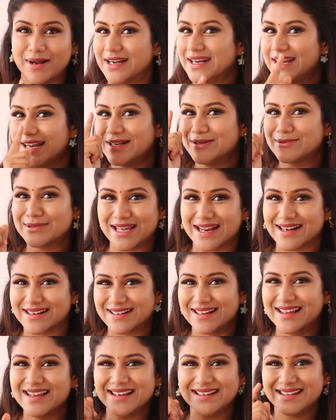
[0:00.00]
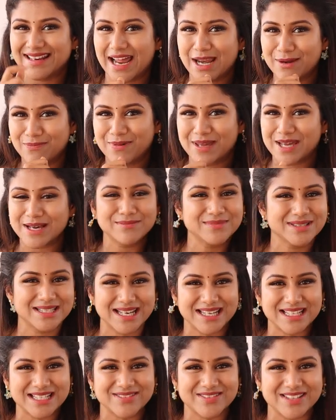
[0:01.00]
மண்டே டு சாட்டர்டே நைன் பிஎம்
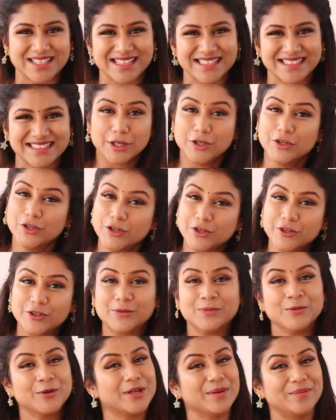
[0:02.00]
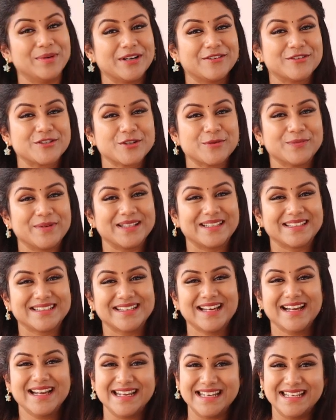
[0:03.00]
சன் டிவியில் இன்னொரு ஒரு முக்கியமான விஷயம்
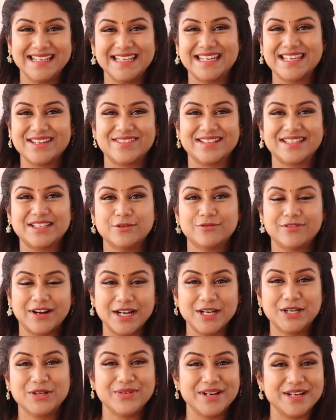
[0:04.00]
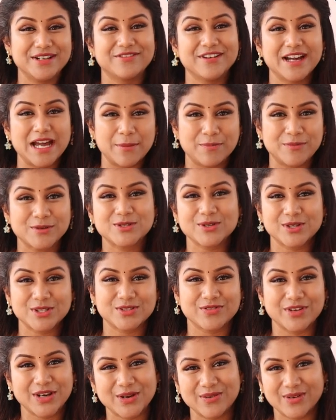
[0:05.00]
பார்த்தீங்கன்னா இன்றைக்கி வந்து ஒன் டுவெண்ட்டி ஃபைவ்
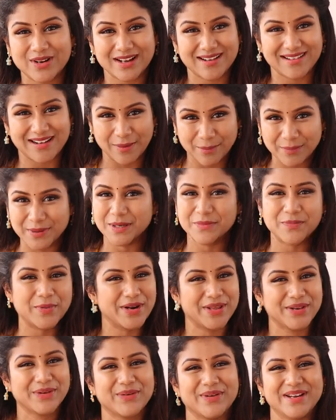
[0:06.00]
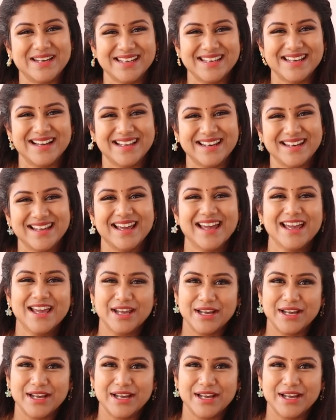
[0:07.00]
எபிசோட்ஸ் வரைக்கும் நாங்கள் கம்ப்ளீட் பண்ணியிருக்கோம் இனியால்